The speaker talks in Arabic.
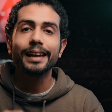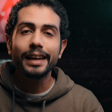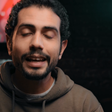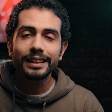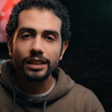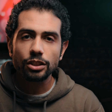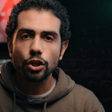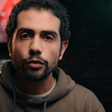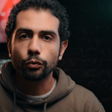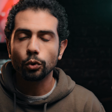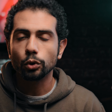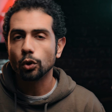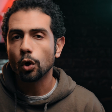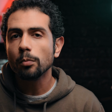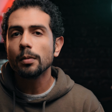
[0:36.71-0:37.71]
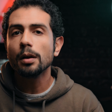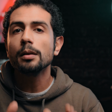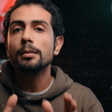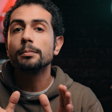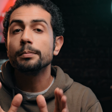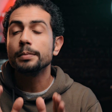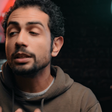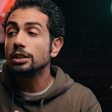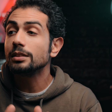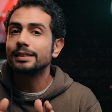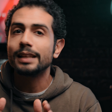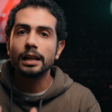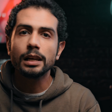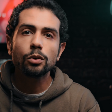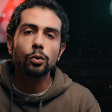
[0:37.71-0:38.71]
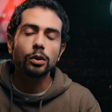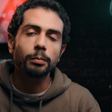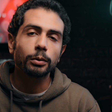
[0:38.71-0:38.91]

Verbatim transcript: اكتشفوا ان هم بيستهلكوا